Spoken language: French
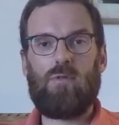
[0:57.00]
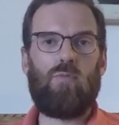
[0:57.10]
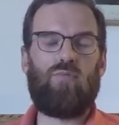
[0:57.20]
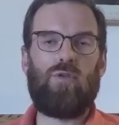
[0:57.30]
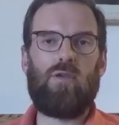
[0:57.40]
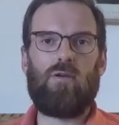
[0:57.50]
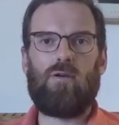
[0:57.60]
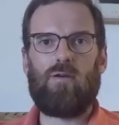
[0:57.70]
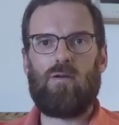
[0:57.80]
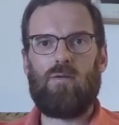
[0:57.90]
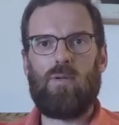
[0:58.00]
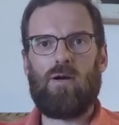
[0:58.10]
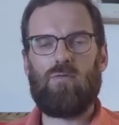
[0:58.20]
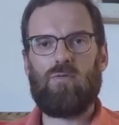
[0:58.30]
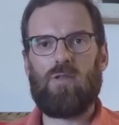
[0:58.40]
Et puis, ben,
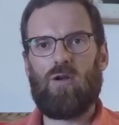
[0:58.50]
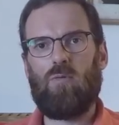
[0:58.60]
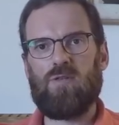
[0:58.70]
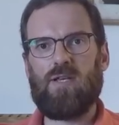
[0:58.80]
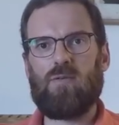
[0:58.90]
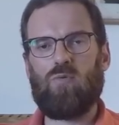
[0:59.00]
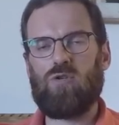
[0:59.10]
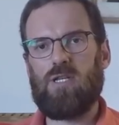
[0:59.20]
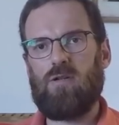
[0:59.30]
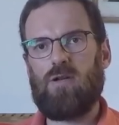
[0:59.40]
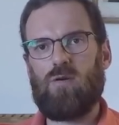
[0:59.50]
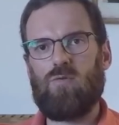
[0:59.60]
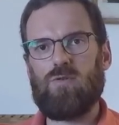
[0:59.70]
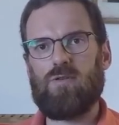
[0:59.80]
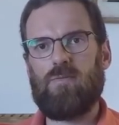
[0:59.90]
on a commencé à se projeter dans la
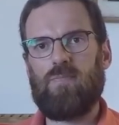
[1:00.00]
course.